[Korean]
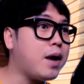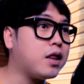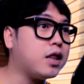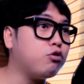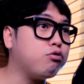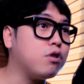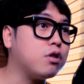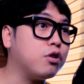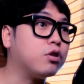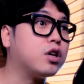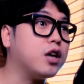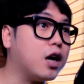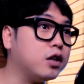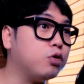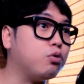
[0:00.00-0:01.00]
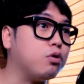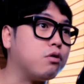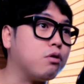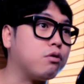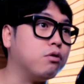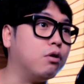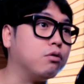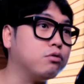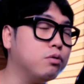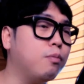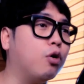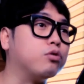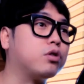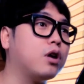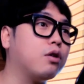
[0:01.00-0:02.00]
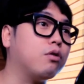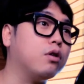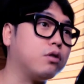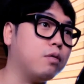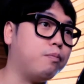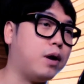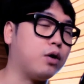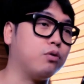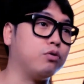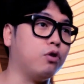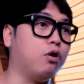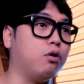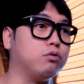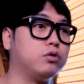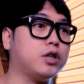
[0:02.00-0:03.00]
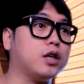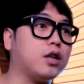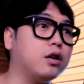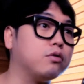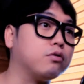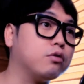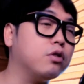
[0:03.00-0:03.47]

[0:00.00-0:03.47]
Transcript: 백사줄 수 있어 이렇게 얘기해도 있었어 그럼 어떻게 할 거야 그냥 바로 너 차단